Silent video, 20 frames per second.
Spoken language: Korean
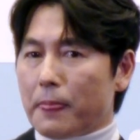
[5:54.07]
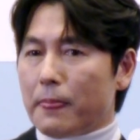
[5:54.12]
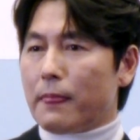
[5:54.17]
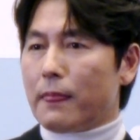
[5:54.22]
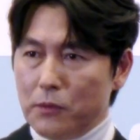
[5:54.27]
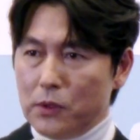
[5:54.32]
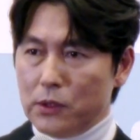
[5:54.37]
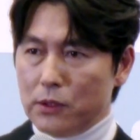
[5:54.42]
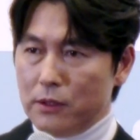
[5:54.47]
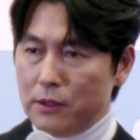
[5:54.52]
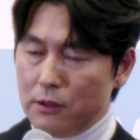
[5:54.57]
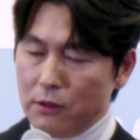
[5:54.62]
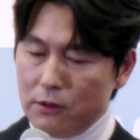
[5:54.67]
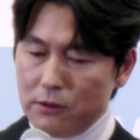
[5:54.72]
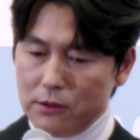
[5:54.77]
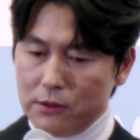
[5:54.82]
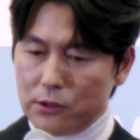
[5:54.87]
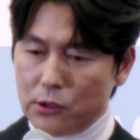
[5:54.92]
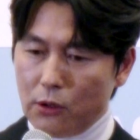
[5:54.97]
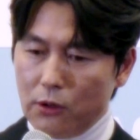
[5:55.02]
뭐
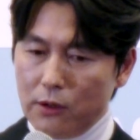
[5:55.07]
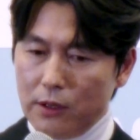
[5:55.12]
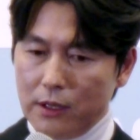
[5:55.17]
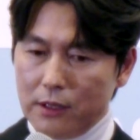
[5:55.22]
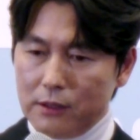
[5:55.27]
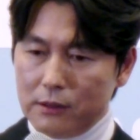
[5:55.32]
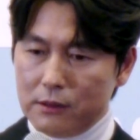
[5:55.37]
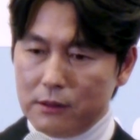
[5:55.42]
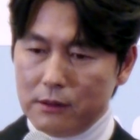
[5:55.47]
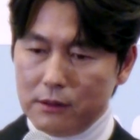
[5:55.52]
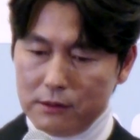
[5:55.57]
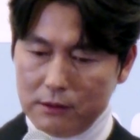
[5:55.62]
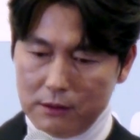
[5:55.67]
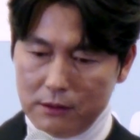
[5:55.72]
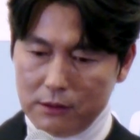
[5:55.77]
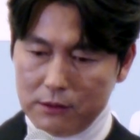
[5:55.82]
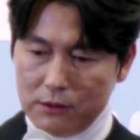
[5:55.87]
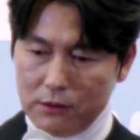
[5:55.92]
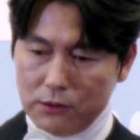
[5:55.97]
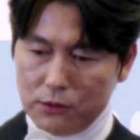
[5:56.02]
이런 저의 그
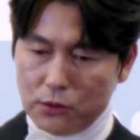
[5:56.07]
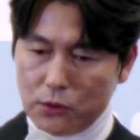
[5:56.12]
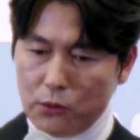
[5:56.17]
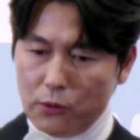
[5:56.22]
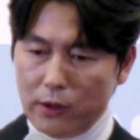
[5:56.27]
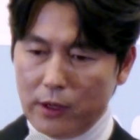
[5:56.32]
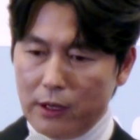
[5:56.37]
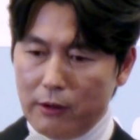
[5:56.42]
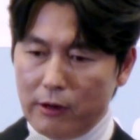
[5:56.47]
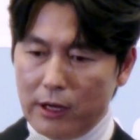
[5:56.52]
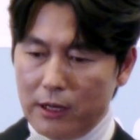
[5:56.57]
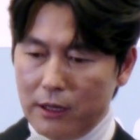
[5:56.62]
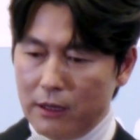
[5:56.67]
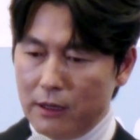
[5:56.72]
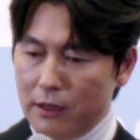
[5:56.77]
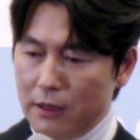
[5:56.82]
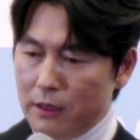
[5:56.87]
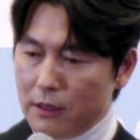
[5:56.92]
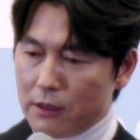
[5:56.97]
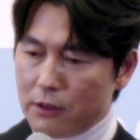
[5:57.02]
어떤 소외와
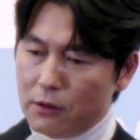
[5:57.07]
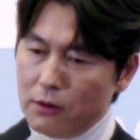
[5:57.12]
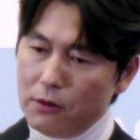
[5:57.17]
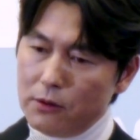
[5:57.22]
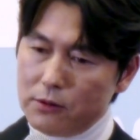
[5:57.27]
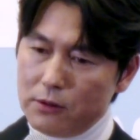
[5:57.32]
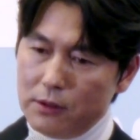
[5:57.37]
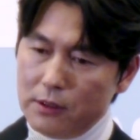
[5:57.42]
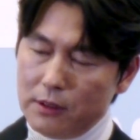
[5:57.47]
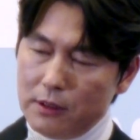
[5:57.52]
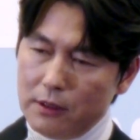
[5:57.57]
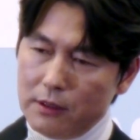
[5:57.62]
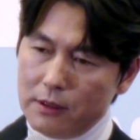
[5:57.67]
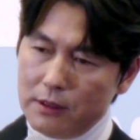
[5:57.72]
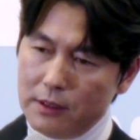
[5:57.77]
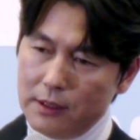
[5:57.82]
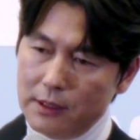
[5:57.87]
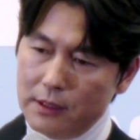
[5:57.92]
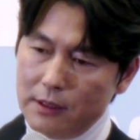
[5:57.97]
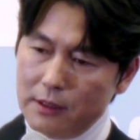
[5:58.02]
그런 것들이
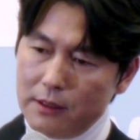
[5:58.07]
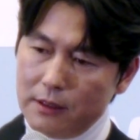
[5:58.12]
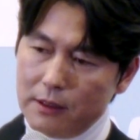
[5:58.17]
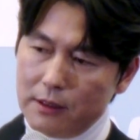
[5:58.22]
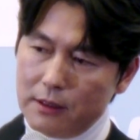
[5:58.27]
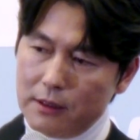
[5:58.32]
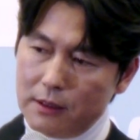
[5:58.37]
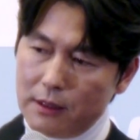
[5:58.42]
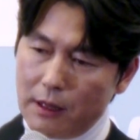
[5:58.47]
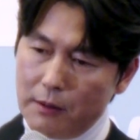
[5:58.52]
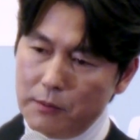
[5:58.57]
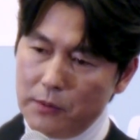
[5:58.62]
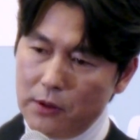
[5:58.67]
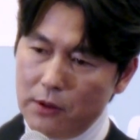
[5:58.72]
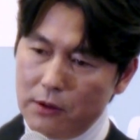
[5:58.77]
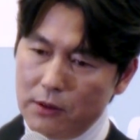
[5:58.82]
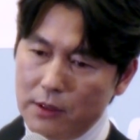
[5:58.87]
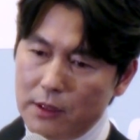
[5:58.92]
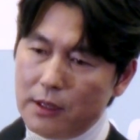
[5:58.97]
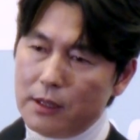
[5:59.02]

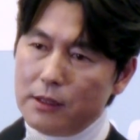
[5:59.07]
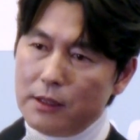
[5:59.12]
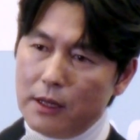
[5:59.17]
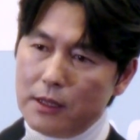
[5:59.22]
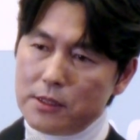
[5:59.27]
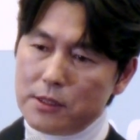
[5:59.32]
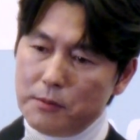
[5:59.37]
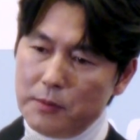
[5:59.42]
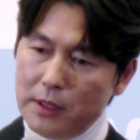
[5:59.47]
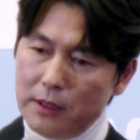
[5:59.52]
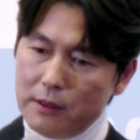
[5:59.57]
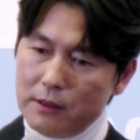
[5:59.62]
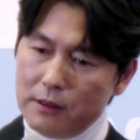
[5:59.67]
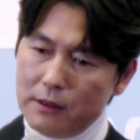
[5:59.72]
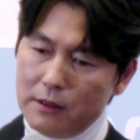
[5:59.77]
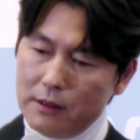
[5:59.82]
담겨 있긴 하지만